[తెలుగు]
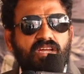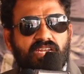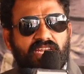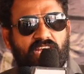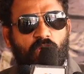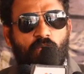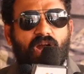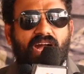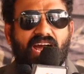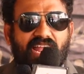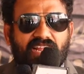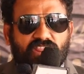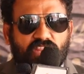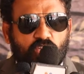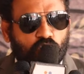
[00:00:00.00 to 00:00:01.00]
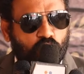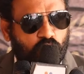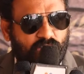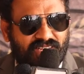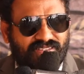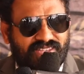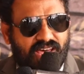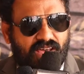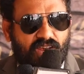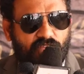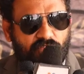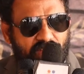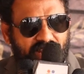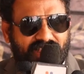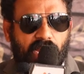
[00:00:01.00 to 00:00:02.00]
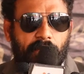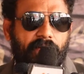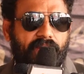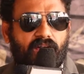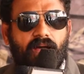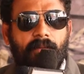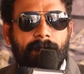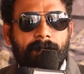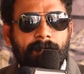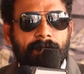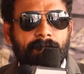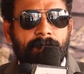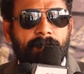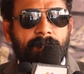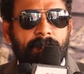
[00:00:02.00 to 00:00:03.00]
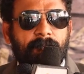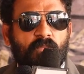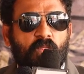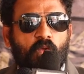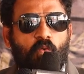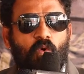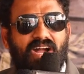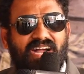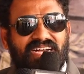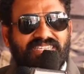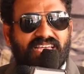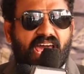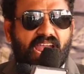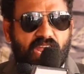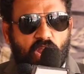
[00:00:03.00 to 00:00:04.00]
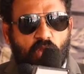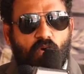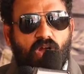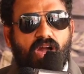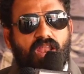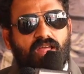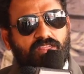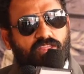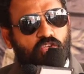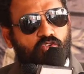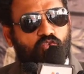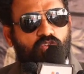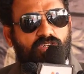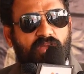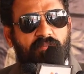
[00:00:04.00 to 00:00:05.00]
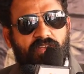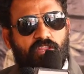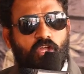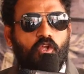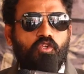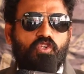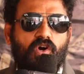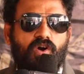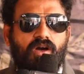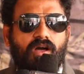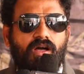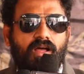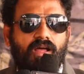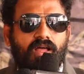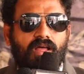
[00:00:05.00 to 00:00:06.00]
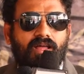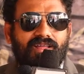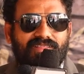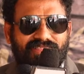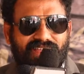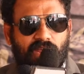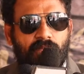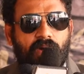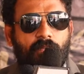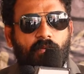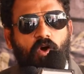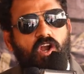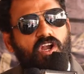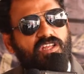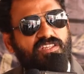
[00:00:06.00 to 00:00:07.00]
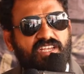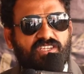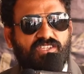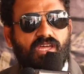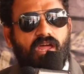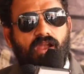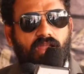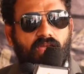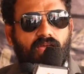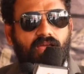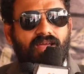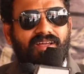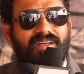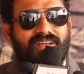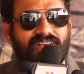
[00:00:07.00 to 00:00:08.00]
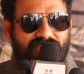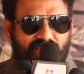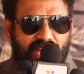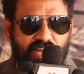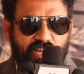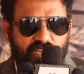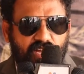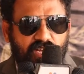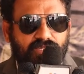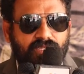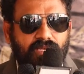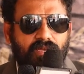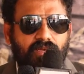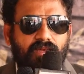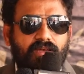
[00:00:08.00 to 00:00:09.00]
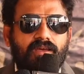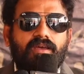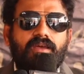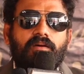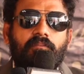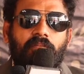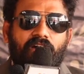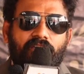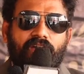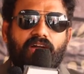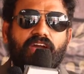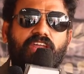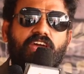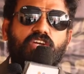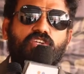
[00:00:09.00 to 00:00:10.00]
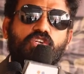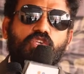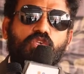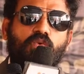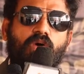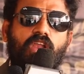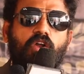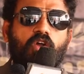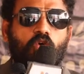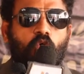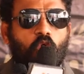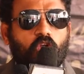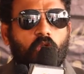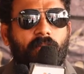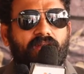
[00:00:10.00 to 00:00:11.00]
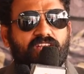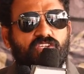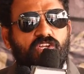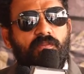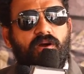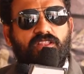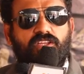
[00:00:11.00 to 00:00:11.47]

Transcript: నేను ఒకలా తీసుకున్నాను సార్ వీళ్ళ తరపున ఒక్కసారి నేను ఒకలా తీసుకుంటే మీకు తెలుసు ధర్మ పోరాటం చేస్తానని దయచేసి భవ్య క్రియేషన్స్ వాళ్ళు కూడా కోట్లు పెట్టి సినిమా